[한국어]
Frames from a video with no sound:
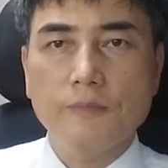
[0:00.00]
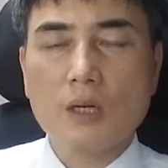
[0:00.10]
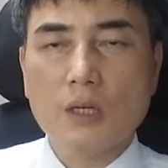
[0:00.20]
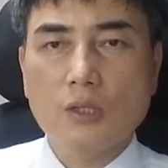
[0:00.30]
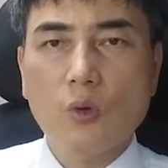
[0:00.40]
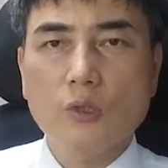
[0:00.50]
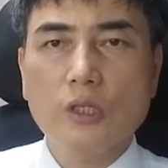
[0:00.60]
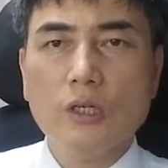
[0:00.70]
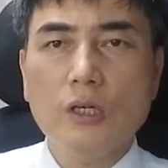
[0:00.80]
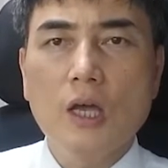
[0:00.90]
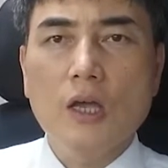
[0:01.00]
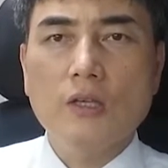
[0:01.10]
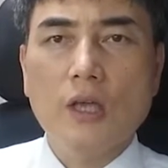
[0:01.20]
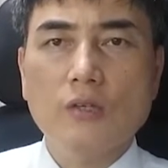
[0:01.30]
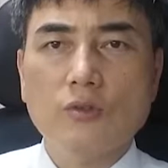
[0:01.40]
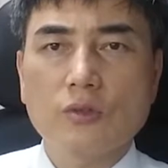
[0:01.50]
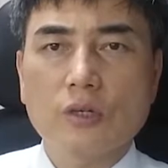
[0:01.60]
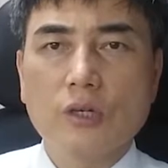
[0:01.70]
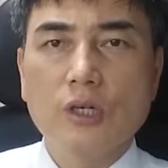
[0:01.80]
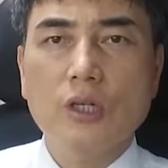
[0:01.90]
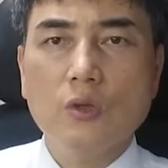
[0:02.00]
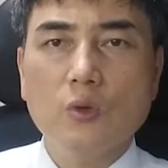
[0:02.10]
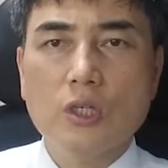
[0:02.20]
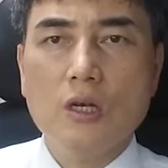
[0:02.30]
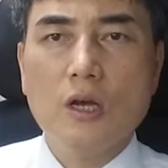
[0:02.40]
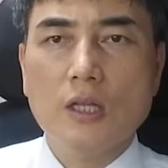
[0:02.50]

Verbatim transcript: 그래서 오직 예수 그리스도 신랑